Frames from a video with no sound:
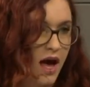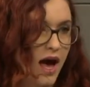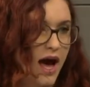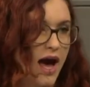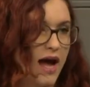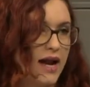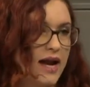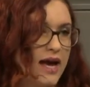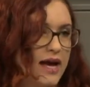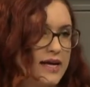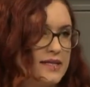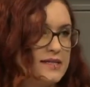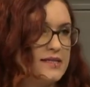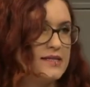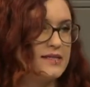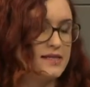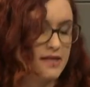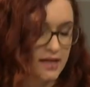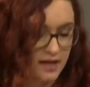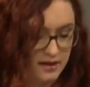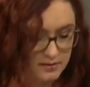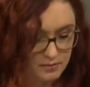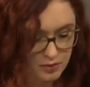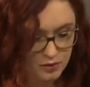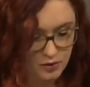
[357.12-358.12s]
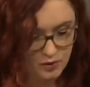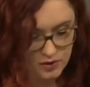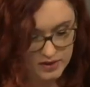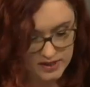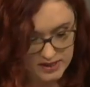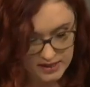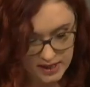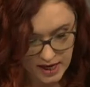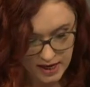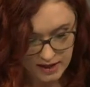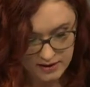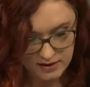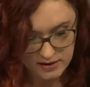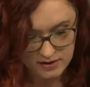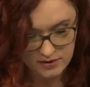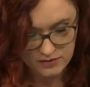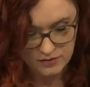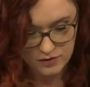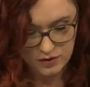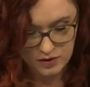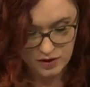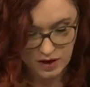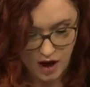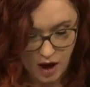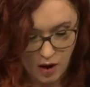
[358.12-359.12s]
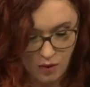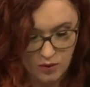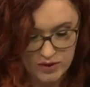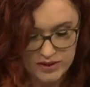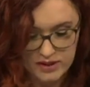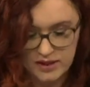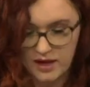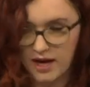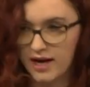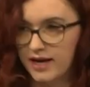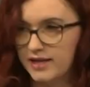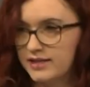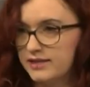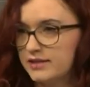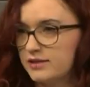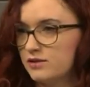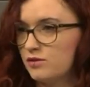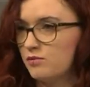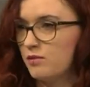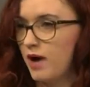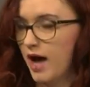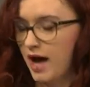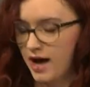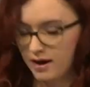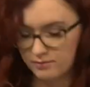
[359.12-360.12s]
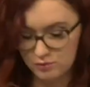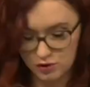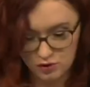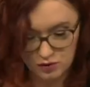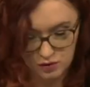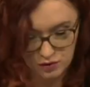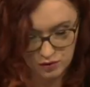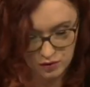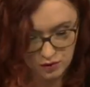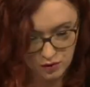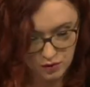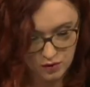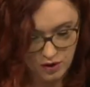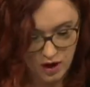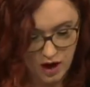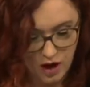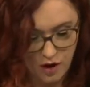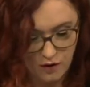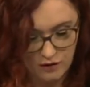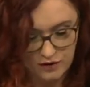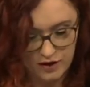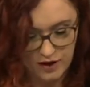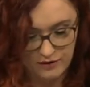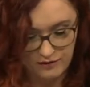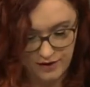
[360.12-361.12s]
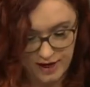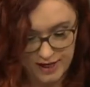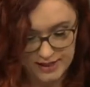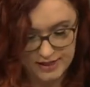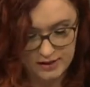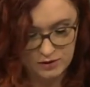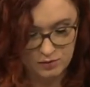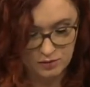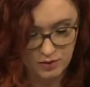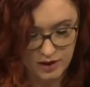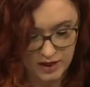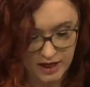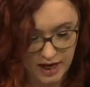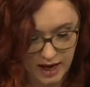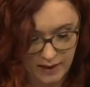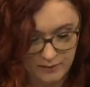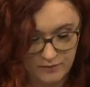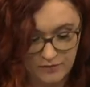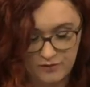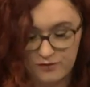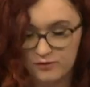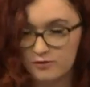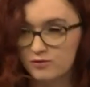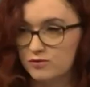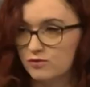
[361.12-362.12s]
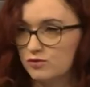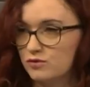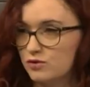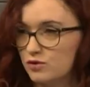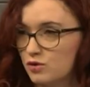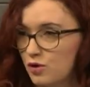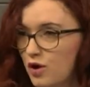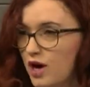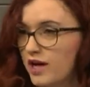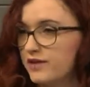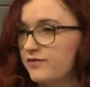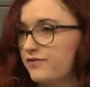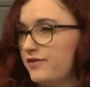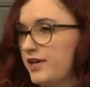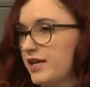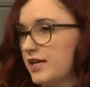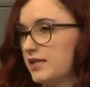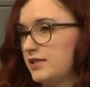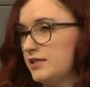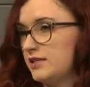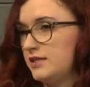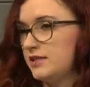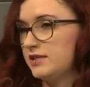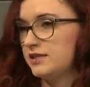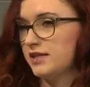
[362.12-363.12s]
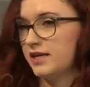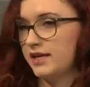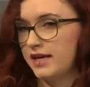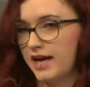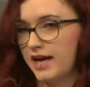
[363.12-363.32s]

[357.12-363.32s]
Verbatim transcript: Allein 10 Prozent würden ausreichen, um Armut und Hunger auf der Welt zu bekämpfen, und dort wären diese